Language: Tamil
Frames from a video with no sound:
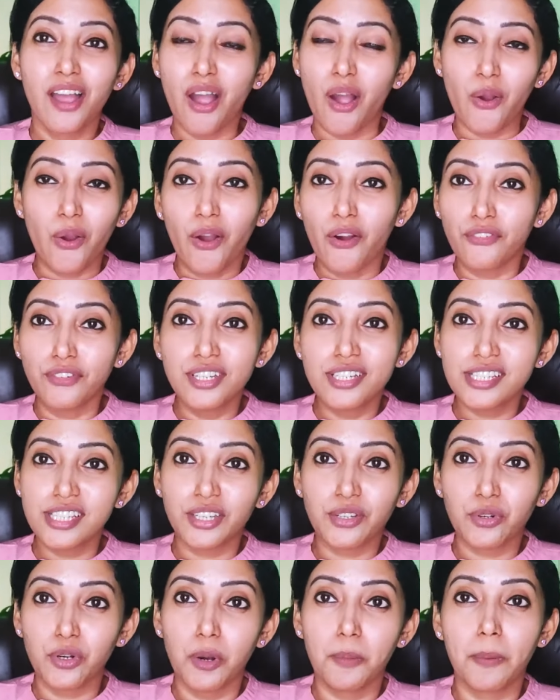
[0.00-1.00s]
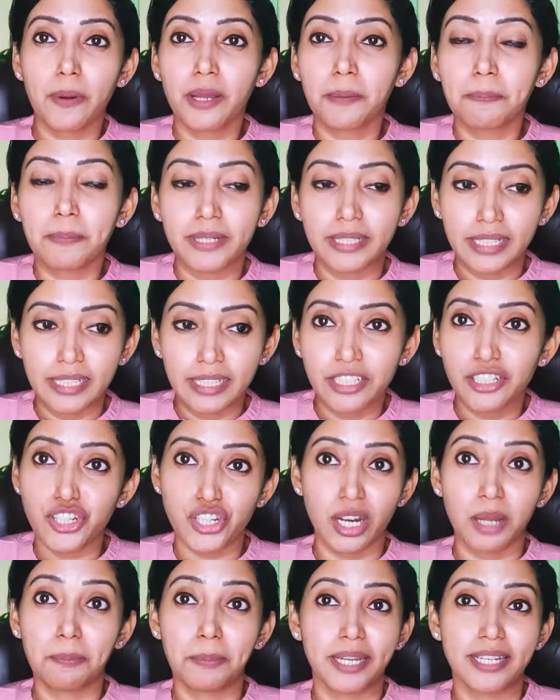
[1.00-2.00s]
அவங்க அவ்வளோ சீக்கிரம் ஓப்பன் அப் பண்ணி
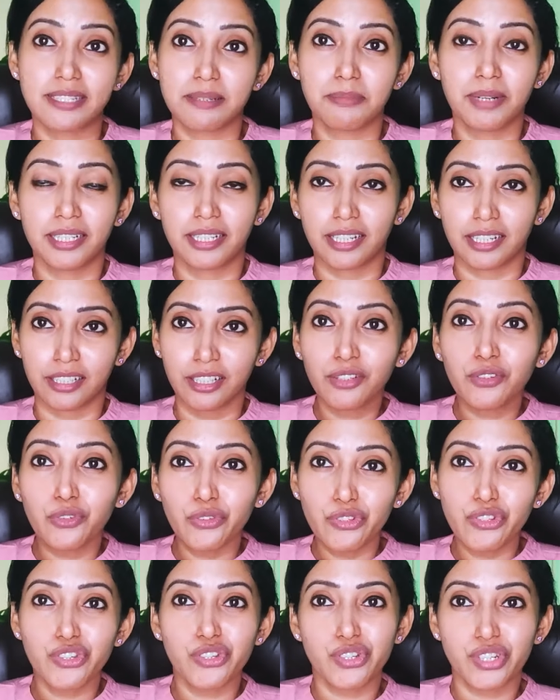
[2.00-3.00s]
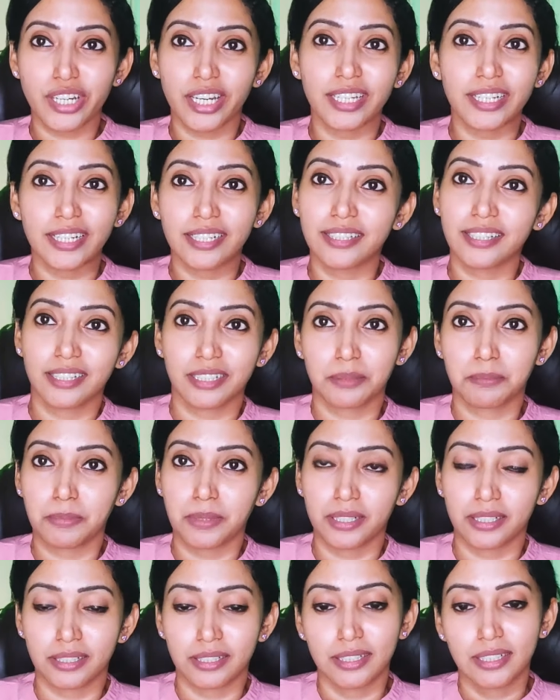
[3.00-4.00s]
இனிஷியலாக பேச மாட்டாங்க கொஞ்சம் ஷையாக தான்
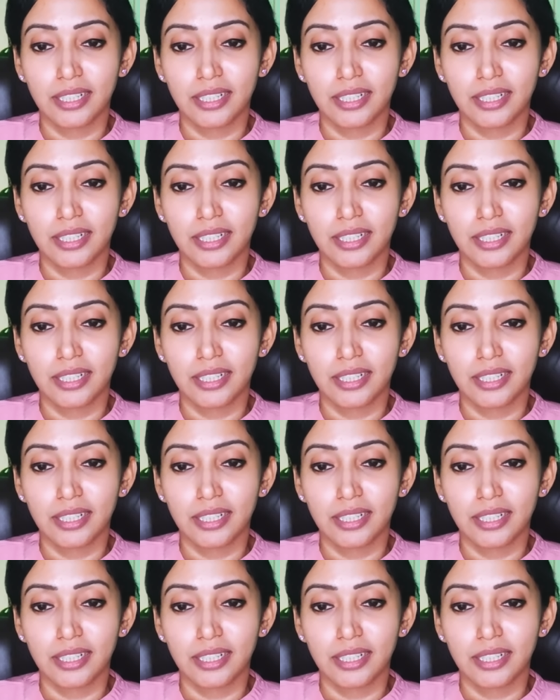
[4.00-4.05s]
இருப்பாங்க